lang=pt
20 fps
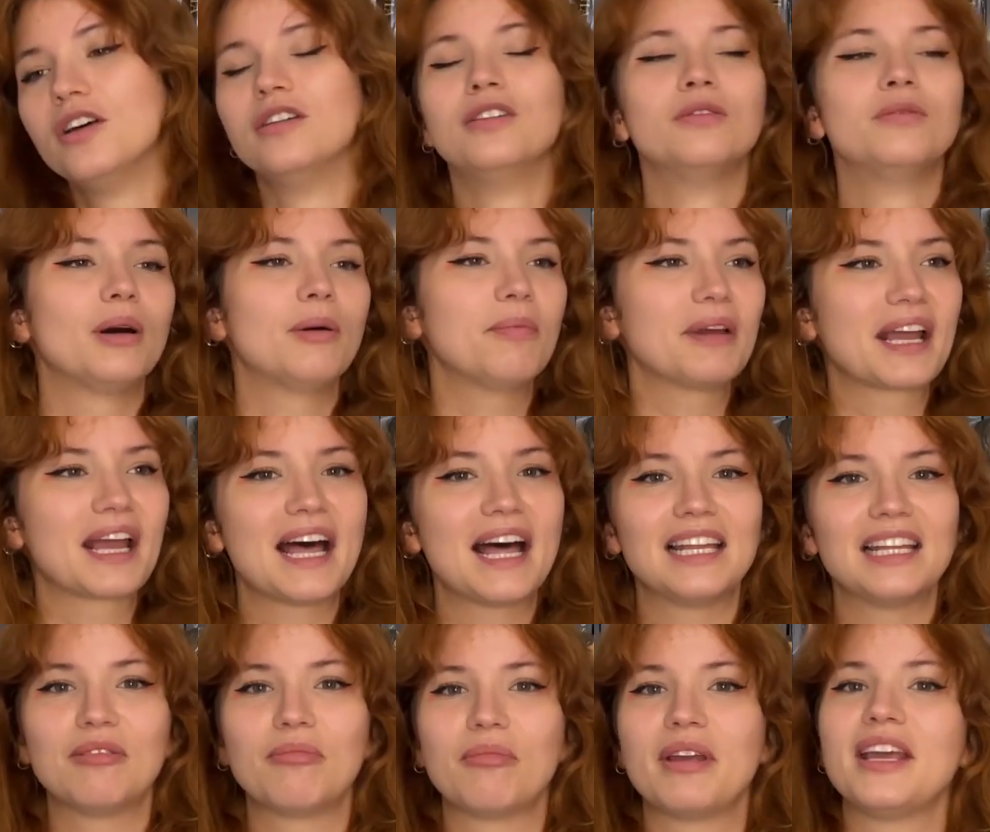numa
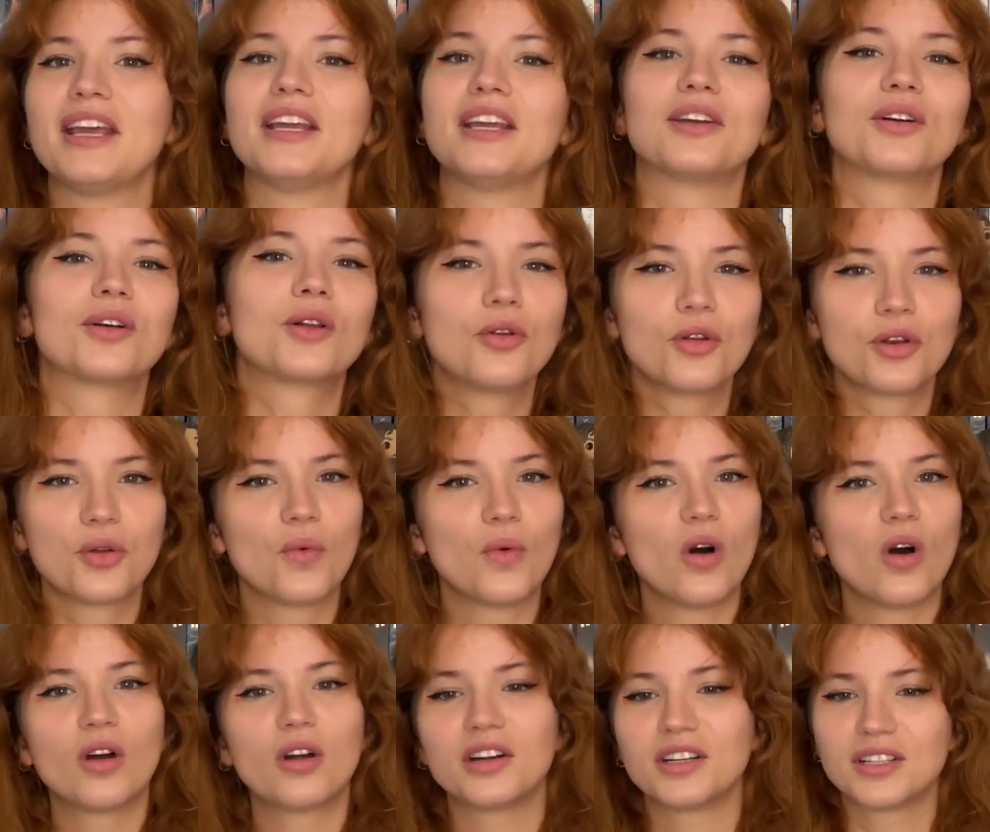pegada bem Clone
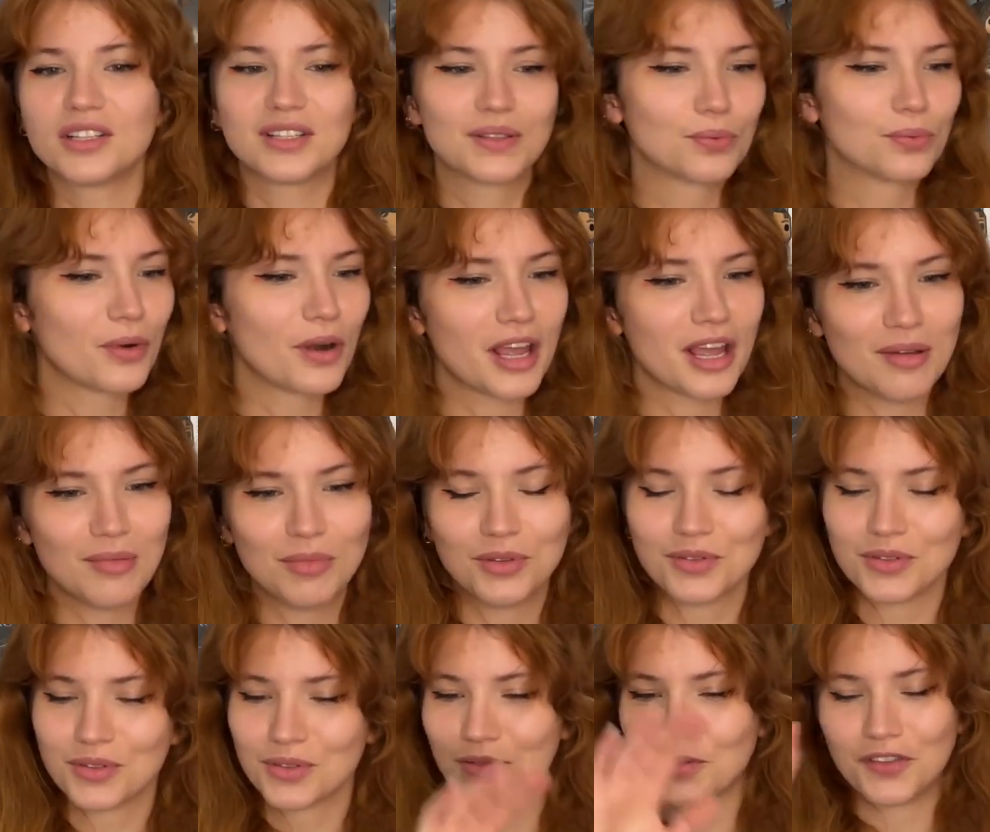Wars,
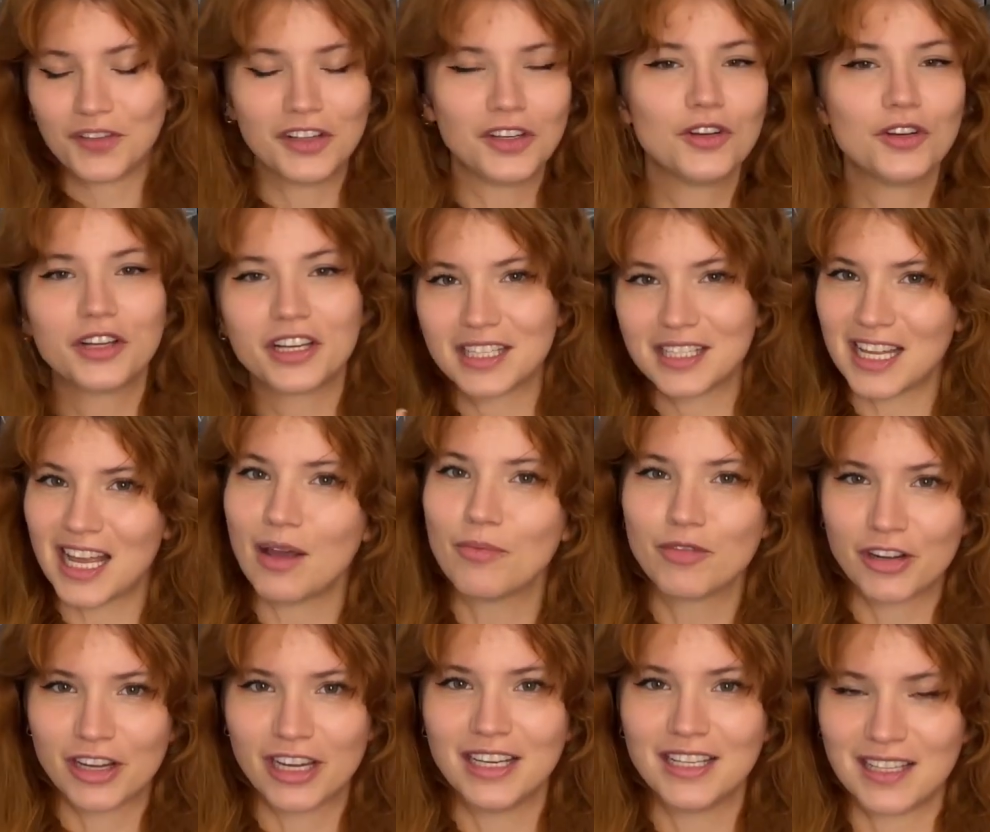Rebels, Filoni sabe
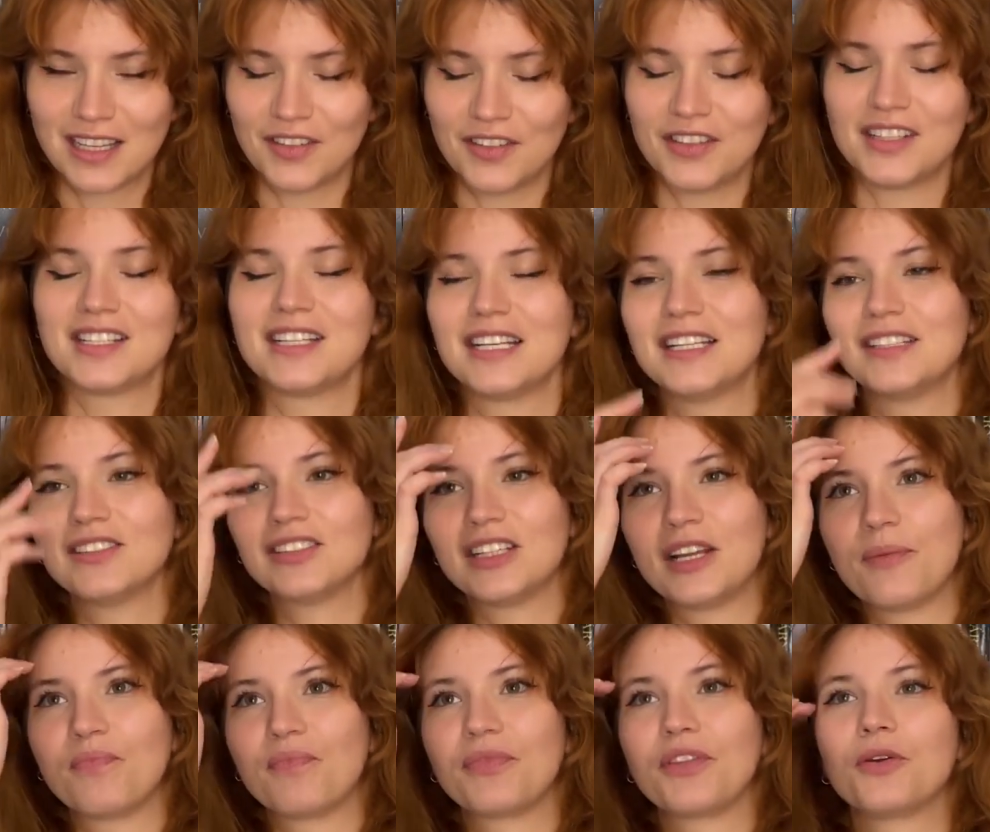o que ele está fazendo, né,
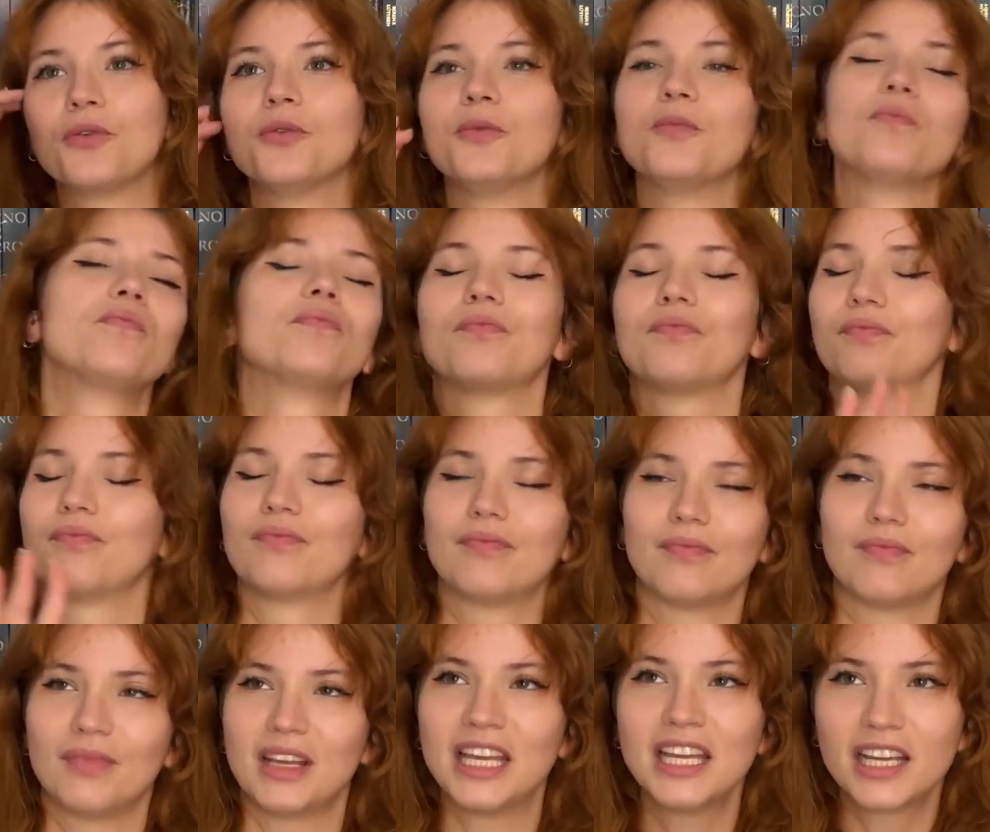então
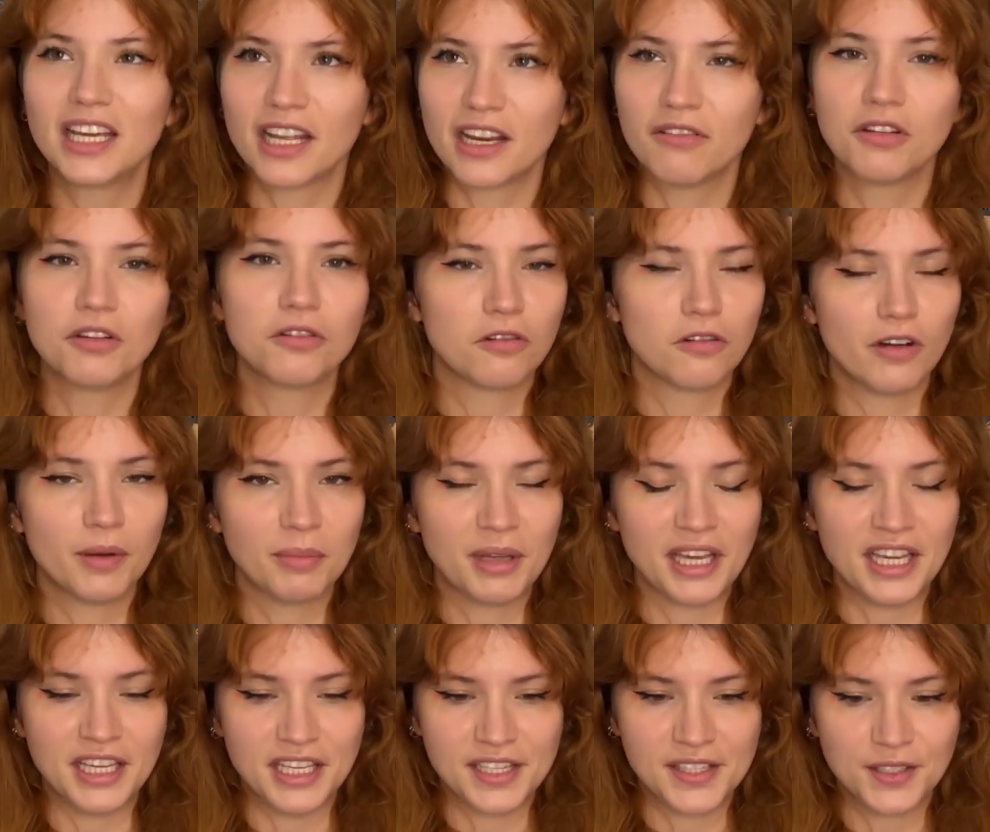incrível, eu
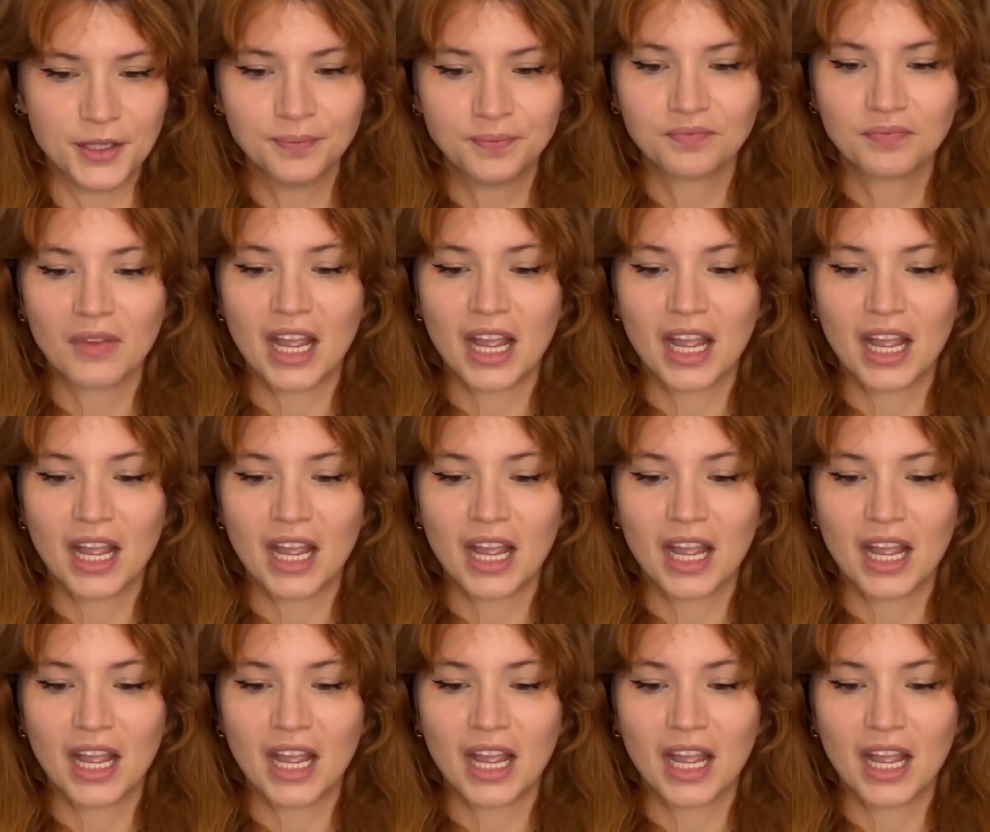amei isso.